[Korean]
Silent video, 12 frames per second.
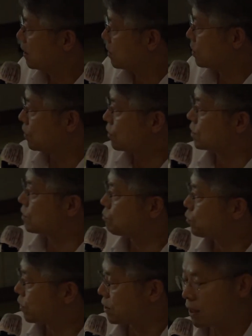정신
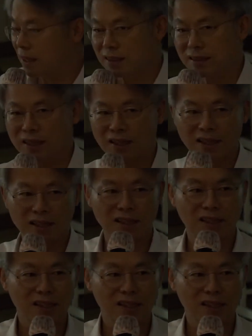문화 사이에